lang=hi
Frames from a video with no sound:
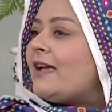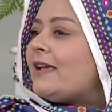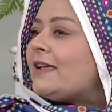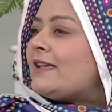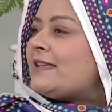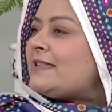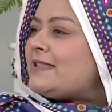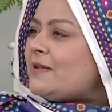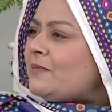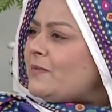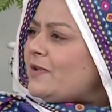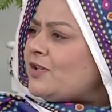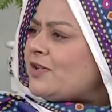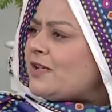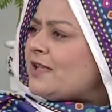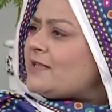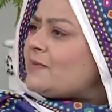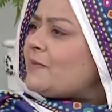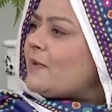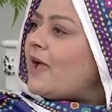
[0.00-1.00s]
किसी भी
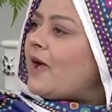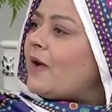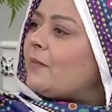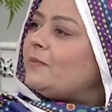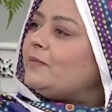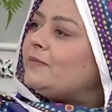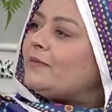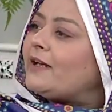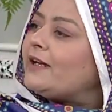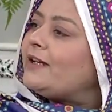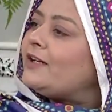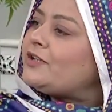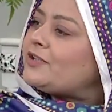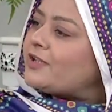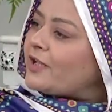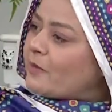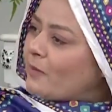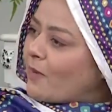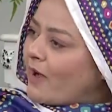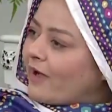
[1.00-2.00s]
चीज़ पे आप अगर
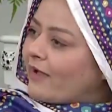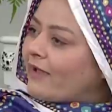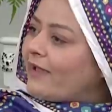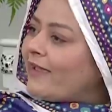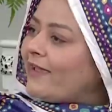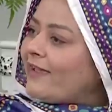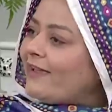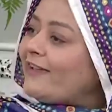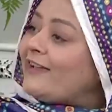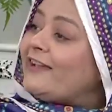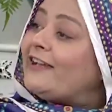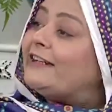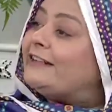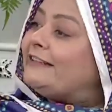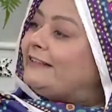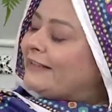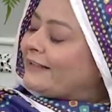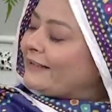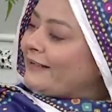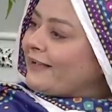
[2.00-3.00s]
शर्मा गए
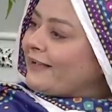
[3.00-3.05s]
डर